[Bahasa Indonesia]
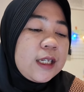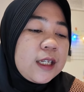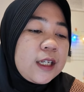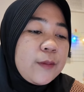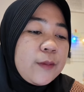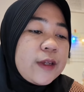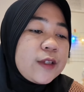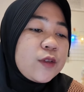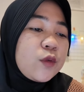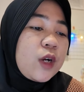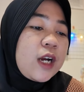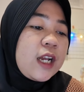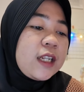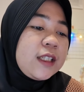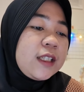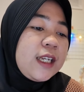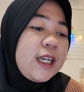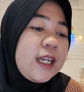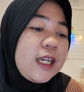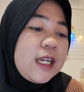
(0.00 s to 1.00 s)

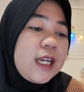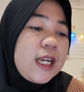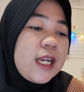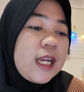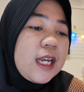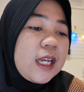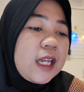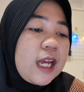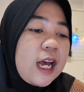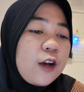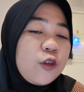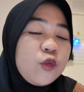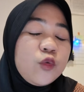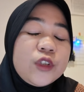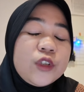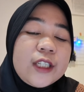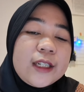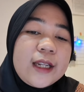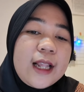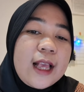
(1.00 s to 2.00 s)
kebesokannya aku
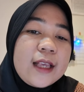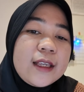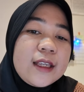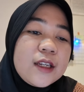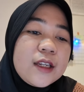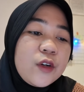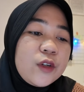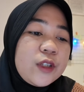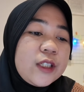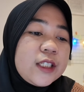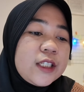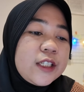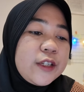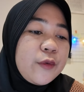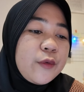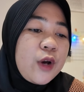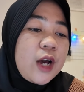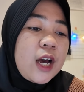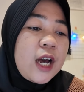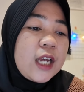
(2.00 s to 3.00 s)
chat lagi
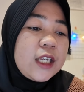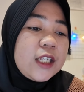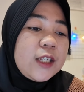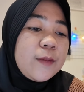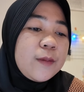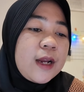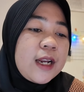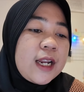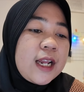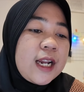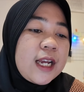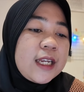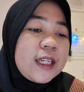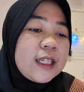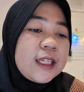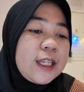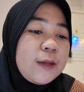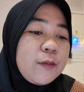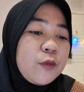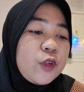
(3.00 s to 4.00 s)
konnichiwa imanara
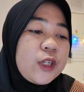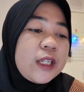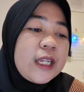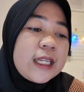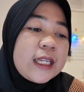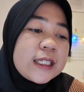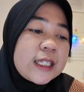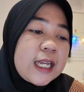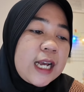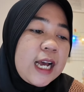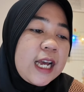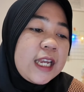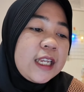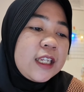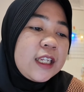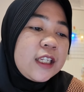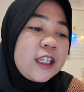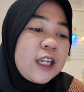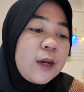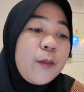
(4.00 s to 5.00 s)
itemo desu
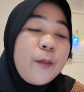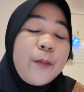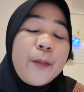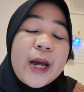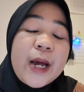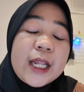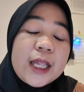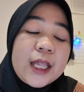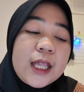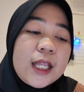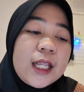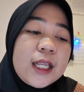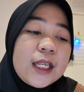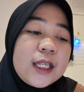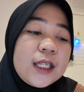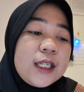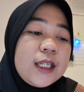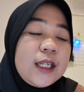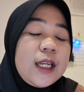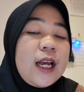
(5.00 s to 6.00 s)
ini jam
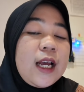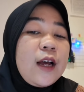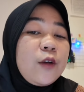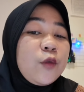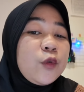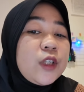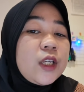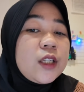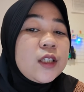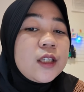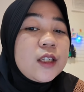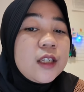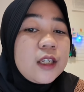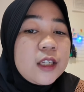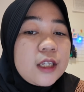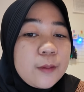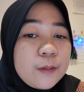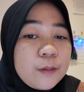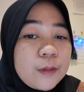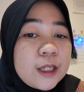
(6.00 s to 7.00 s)
4 aku
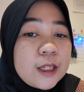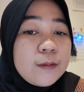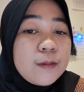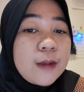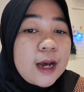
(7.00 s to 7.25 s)
janjinya jam 5